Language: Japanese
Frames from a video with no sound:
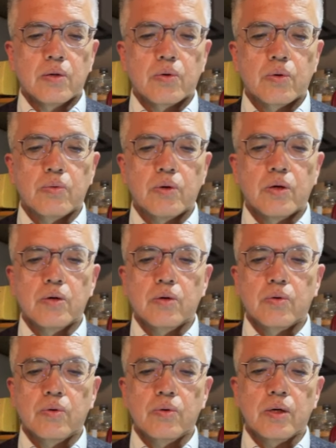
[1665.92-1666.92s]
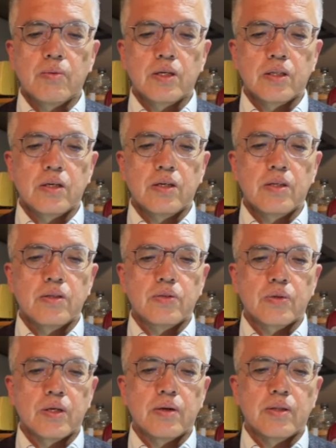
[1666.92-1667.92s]
これはこのカメラねいいですよ
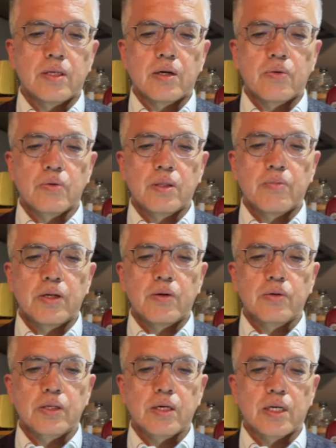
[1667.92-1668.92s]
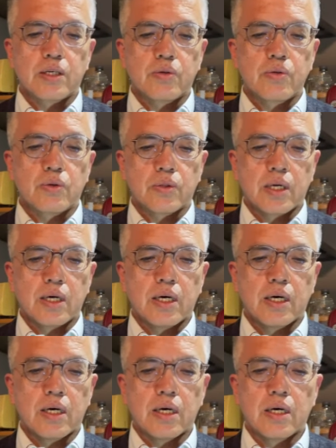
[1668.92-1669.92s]
ねあの手ぶれ補正が効くので